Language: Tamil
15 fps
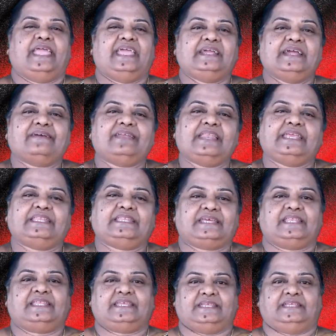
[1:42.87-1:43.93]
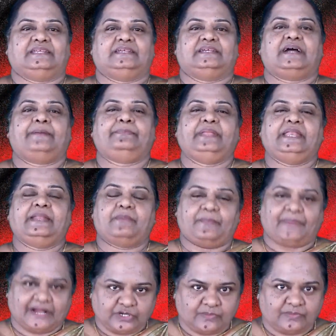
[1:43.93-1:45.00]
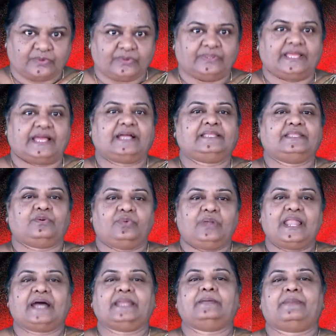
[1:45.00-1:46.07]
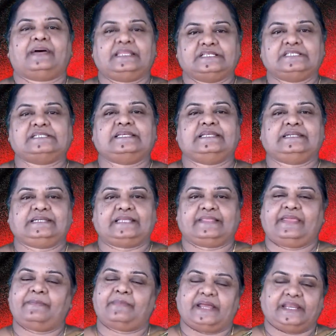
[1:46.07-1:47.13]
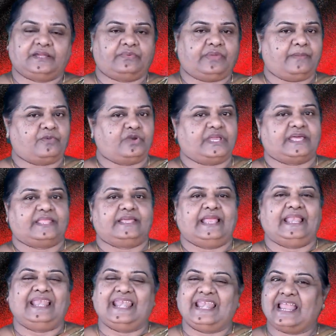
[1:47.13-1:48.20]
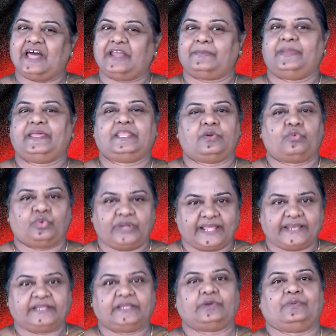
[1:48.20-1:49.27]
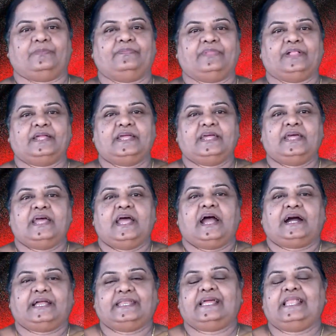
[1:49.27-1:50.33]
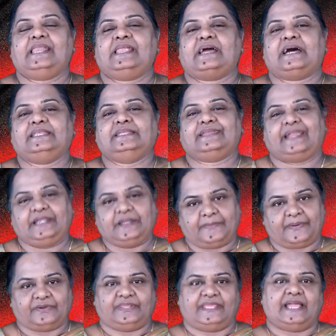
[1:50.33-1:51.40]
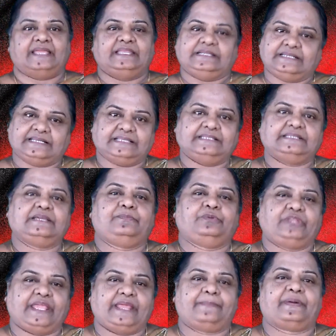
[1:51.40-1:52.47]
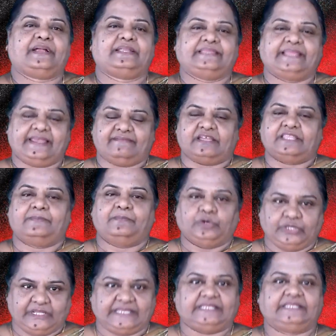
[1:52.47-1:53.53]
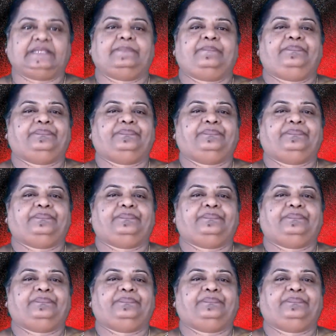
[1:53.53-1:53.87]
எங்கே வலிக்குது அது அப்படின்னு நம்ம பார்க்கும்போது தான் அந்த உள்ளான மனுஷன் இருக்கிறதை மறுக்கவே முடியாது எல்லாருமே அதை உணர்கிறோம் ஆனால் அது ரெண்டு பகுதியாக இருக்கிறது புதிய ஏற்பாடு தெளிவாக அதை போதிக்குது